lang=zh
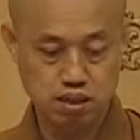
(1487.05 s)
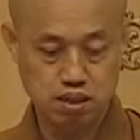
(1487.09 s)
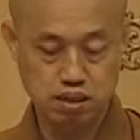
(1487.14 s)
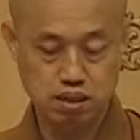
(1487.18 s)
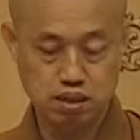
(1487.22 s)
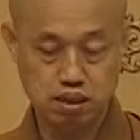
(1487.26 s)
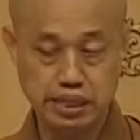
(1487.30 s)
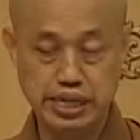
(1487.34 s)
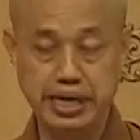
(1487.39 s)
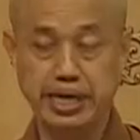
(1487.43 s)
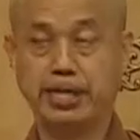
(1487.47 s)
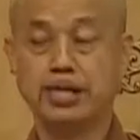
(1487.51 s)

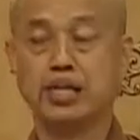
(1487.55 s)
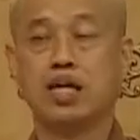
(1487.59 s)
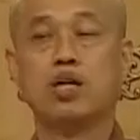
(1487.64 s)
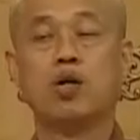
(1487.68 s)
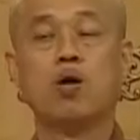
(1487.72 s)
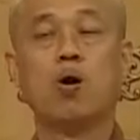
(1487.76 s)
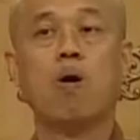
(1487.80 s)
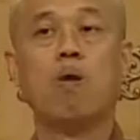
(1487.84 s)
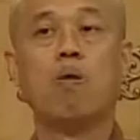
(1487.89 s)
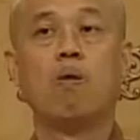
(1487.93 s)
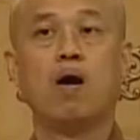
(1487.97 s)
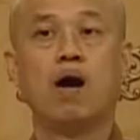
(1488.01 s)
也能
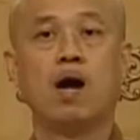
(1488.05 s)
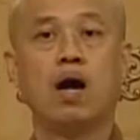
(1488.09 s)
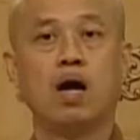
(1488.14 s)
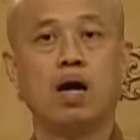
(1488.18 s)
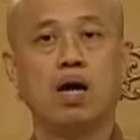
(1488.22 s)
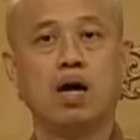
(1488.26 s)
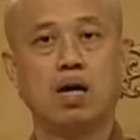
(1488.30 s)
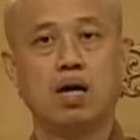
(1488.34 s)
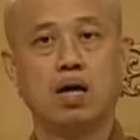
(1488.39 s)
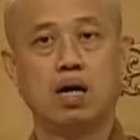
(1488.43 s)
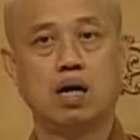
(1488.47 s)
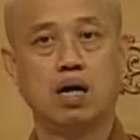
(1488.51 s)
够啊
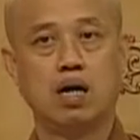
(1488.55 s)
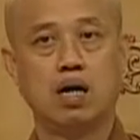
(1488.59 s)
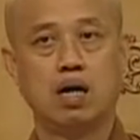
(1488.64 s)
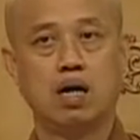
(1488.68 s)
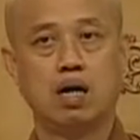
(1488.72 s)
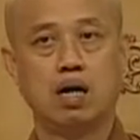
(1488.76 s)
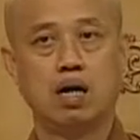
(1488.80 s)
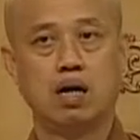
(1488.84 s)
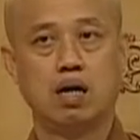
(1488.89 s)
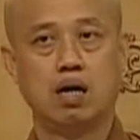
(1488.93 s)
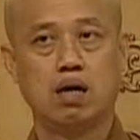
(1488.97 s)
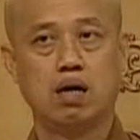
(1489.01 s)

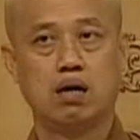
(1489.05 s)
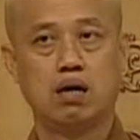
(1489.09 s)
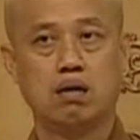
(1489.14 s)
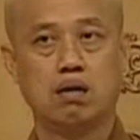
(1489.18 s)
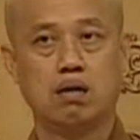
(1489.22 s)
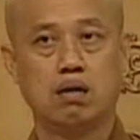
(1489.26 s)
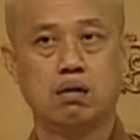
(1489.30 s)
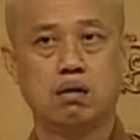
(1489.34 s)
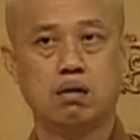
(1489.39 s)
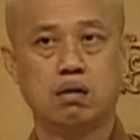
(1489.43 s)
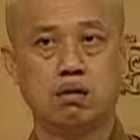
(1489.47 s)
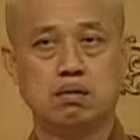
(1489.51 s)
啊！
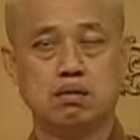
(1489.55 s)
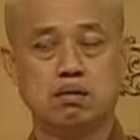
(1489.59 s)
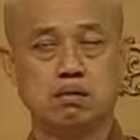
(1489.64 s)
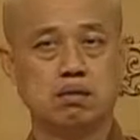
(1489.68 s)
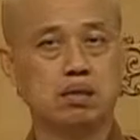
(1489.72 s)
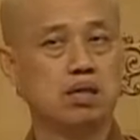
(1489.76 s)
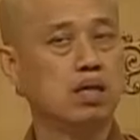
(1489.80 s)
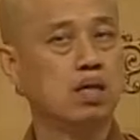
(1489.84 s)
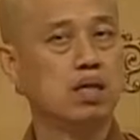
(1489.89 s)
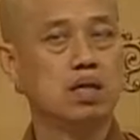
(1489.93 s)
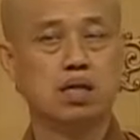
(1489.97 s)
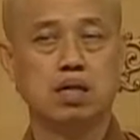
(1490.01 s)
这
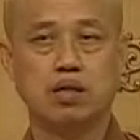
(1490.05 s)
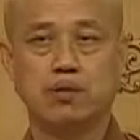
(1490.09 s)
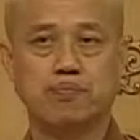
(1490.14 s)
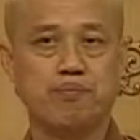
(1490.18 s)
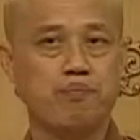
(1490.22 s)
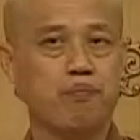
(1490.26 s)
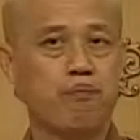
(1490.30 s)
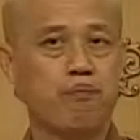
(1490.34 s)
个